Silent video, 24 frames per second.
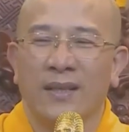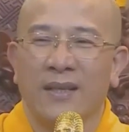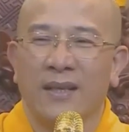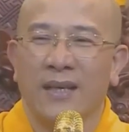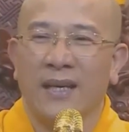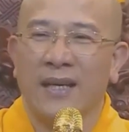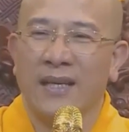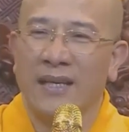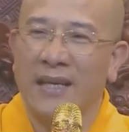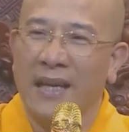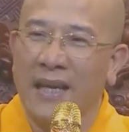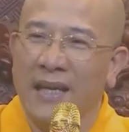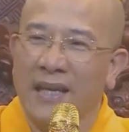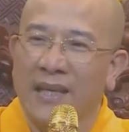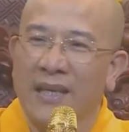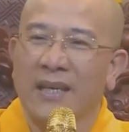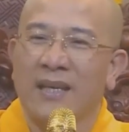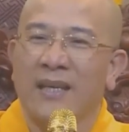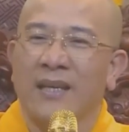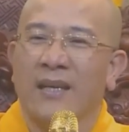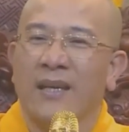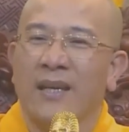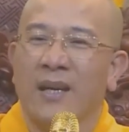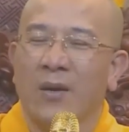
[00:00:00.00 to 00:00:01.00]
cái
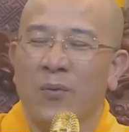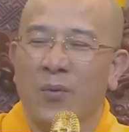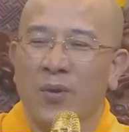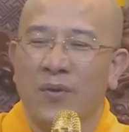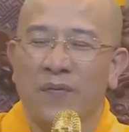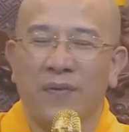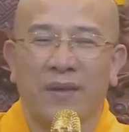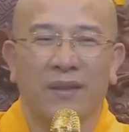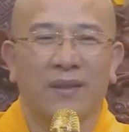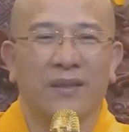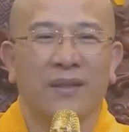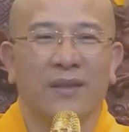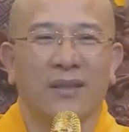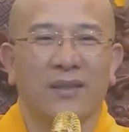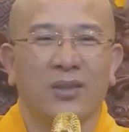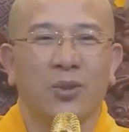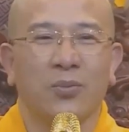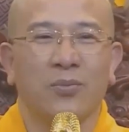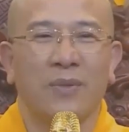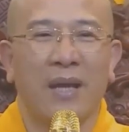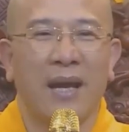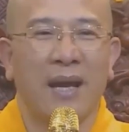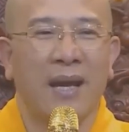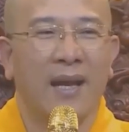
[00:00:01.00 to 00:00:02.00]
này các quý Phật tử
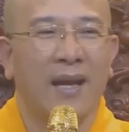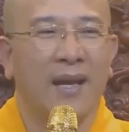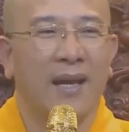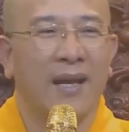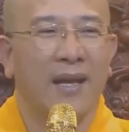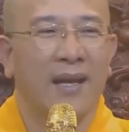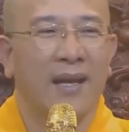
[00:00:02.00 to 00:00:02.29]
chúng ta